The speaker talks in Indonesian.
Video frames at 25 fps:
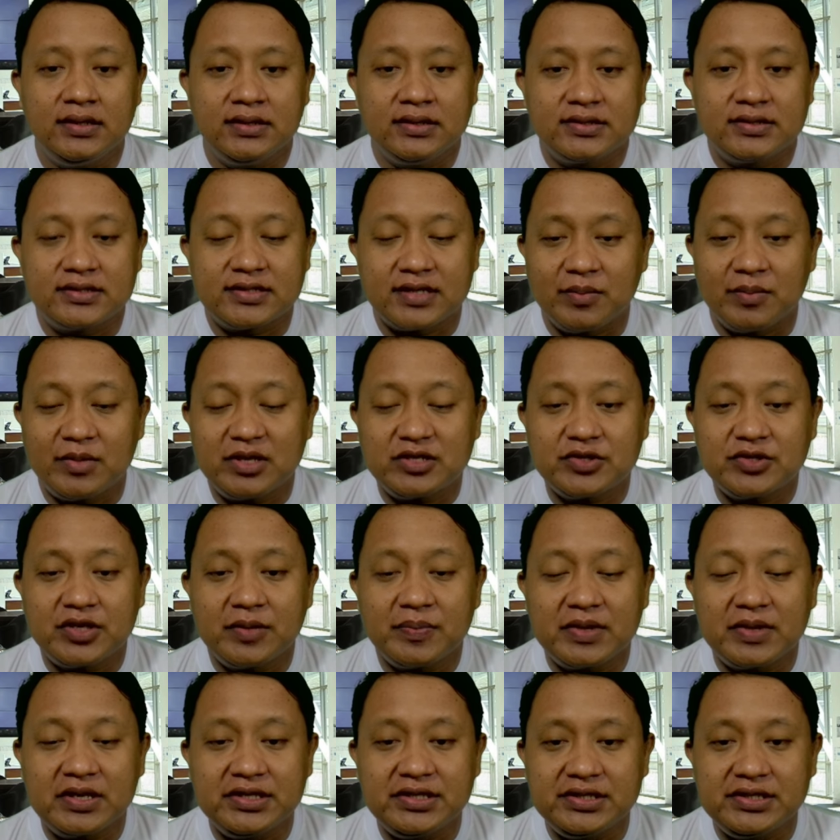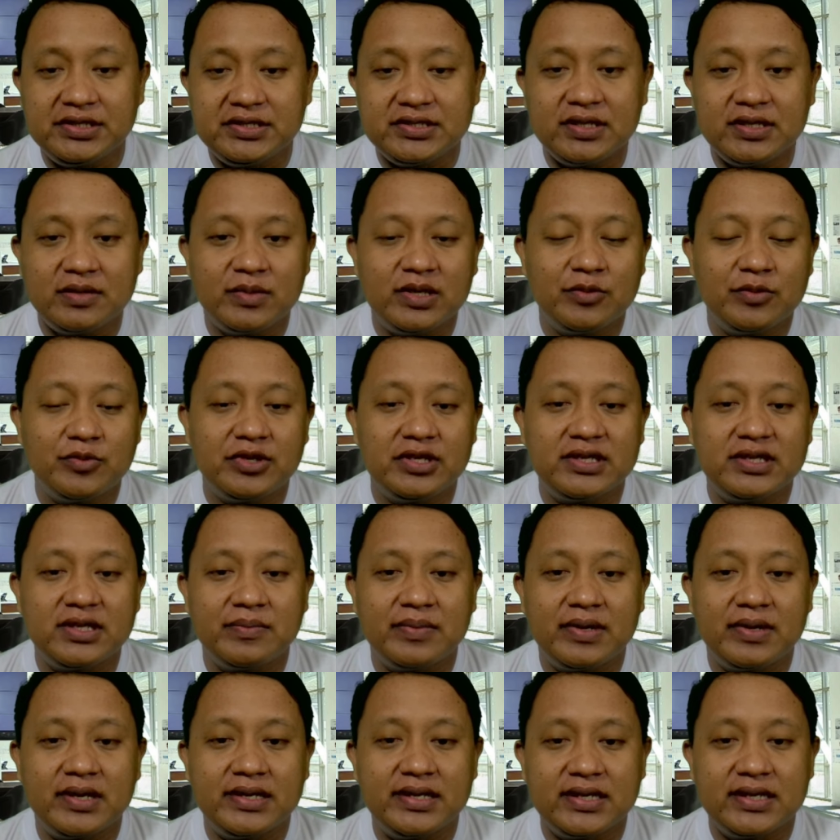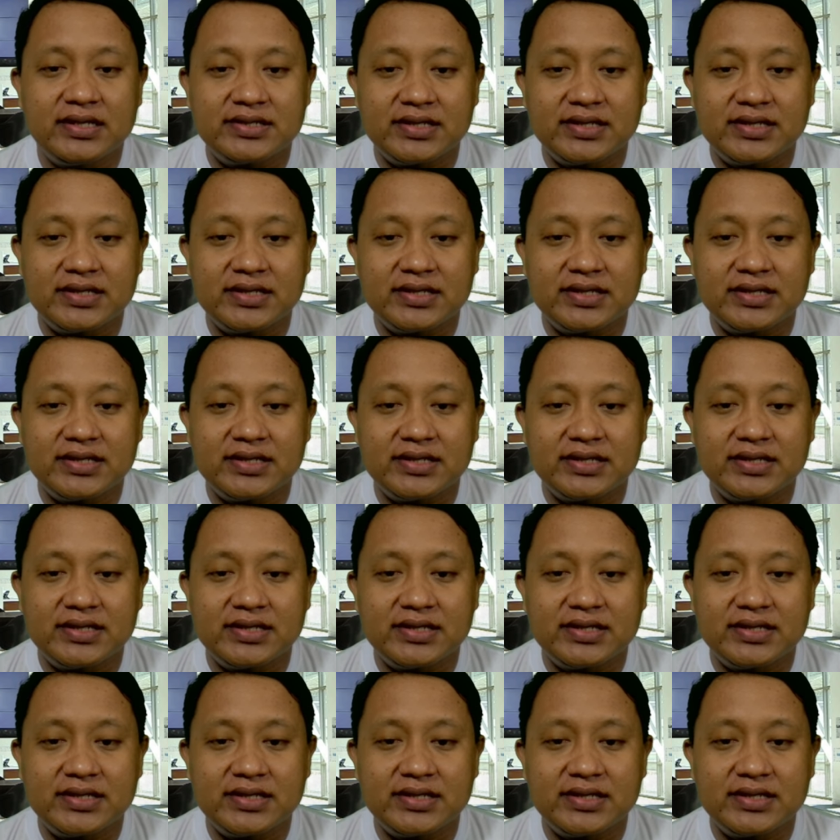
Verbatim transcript: Selamat sore para netizen dimanapun kita berada,